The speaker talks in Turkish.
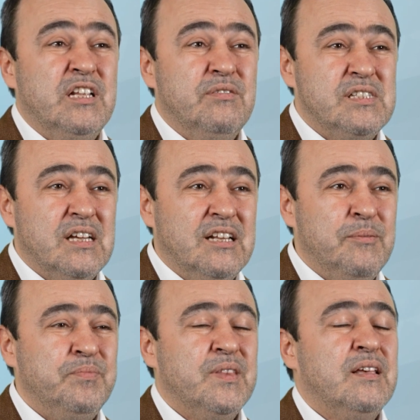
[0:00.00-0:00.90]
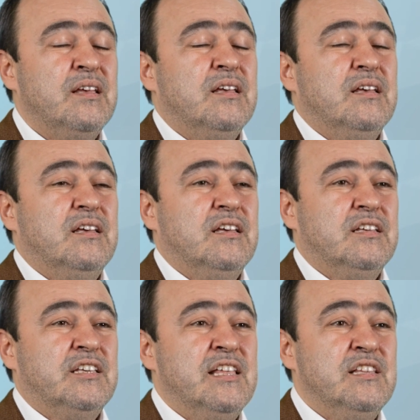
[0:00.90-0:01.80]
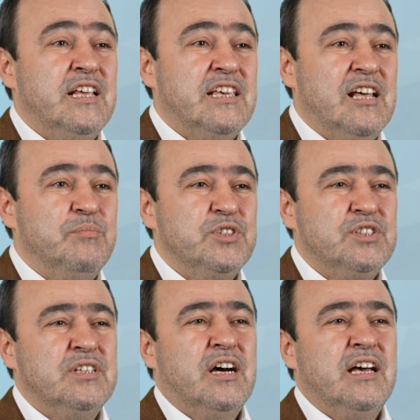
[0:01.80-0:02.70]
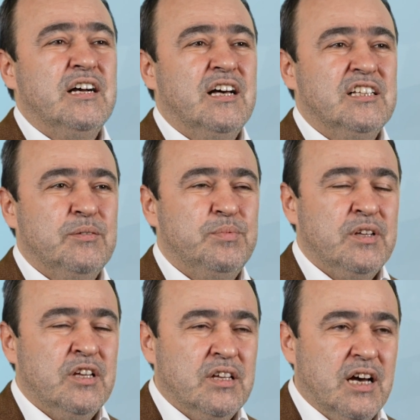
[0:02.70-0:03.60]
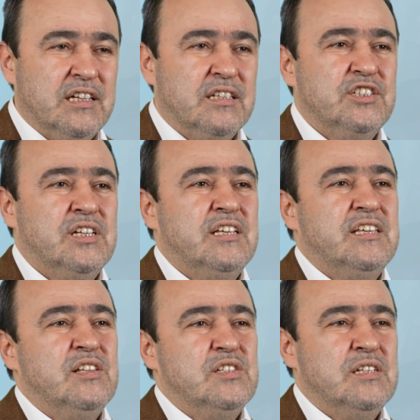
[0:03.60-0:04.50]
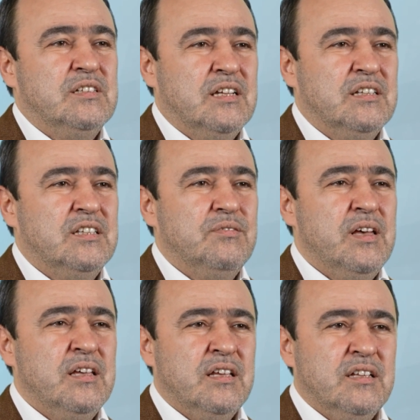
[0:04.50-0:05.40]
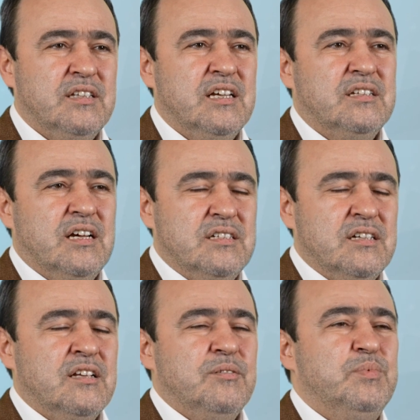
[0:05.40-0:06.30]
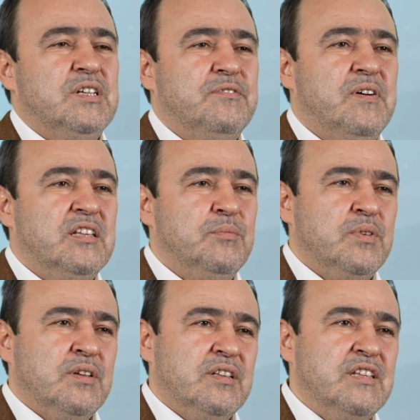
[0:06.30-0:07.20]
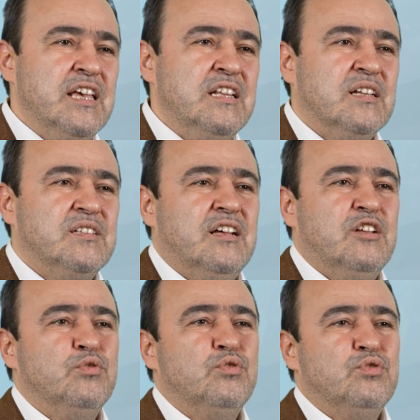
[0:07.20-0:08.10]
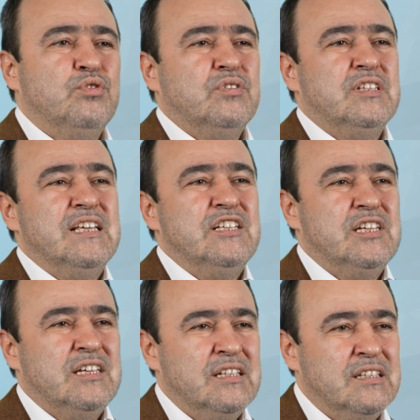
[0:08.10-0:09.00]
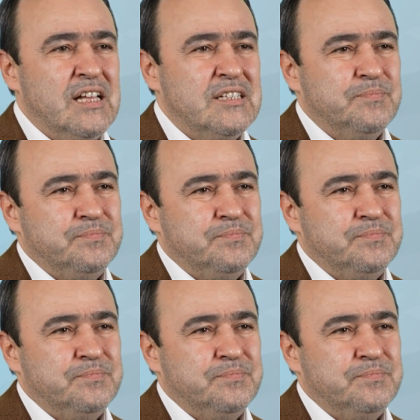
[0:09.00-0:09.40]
aleyhi ve sellem e, kendine gelmişti. Ayağa kalkıp arkadaşlarına kendisini tanıttı ve tekrar bir efendim nehir yatağına doğru geri çekildiler.